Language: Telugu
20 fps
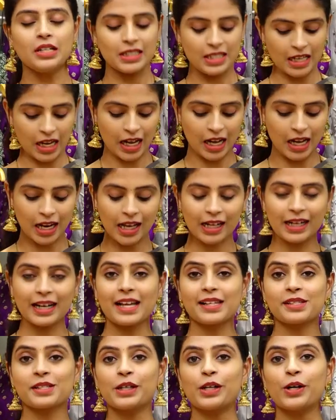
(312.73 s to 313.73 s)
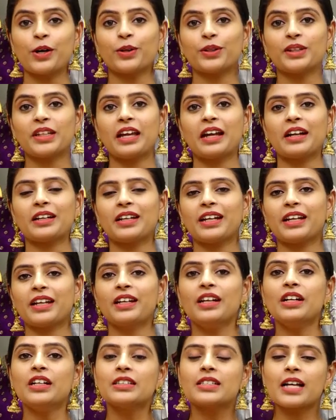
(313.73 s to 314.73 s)
చాలా క్లాసీగా ఉంది అంటే
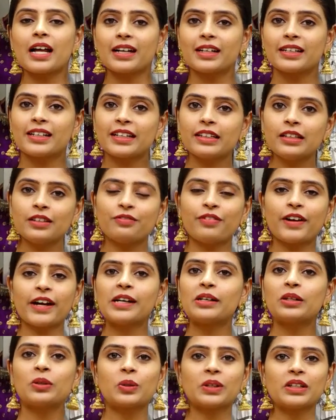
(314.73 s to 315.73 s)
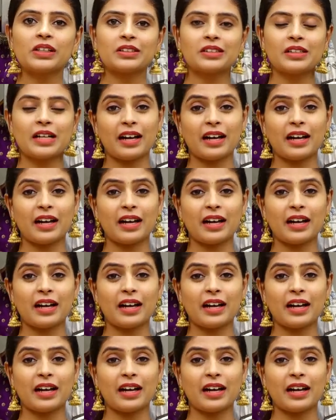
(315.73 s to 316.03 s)
చాలా డిగ్నిఫైడ్ లుక్